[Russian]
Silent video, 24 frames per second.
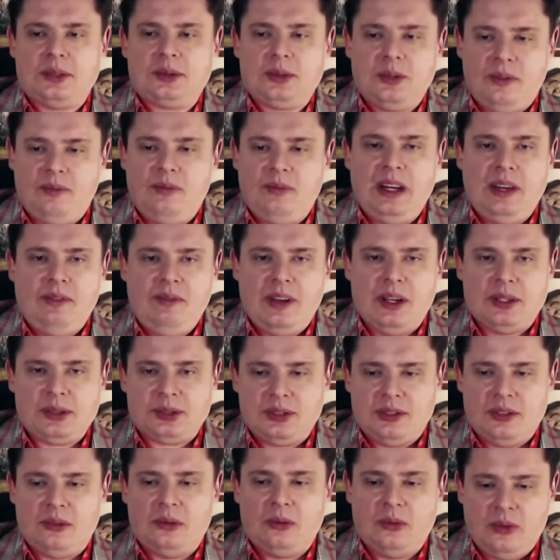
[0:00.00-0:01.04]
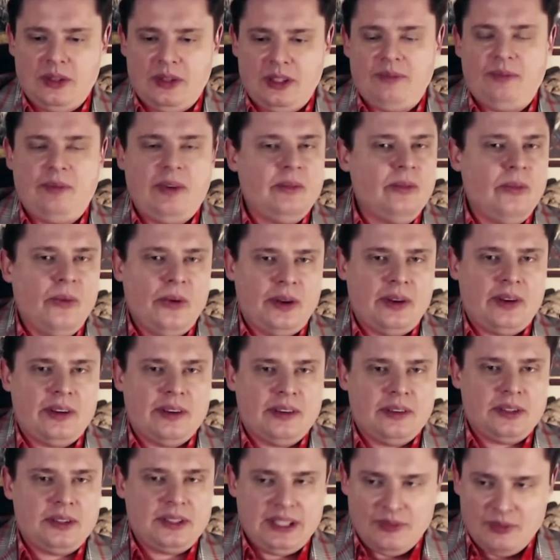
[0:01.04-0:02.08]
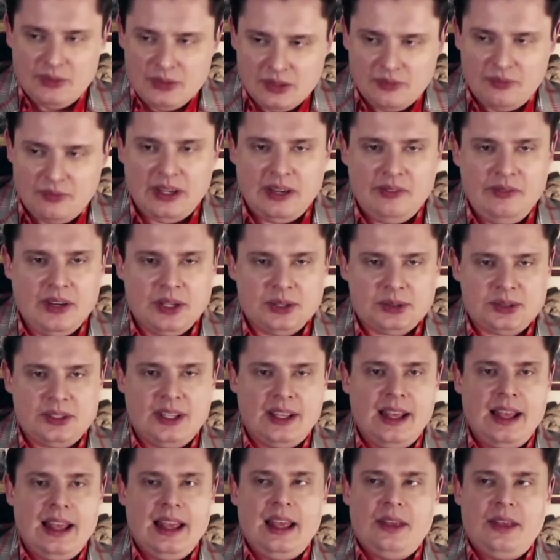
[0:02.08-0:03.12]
А что перемешано? Ну, вот это помойка. Где все перемешано?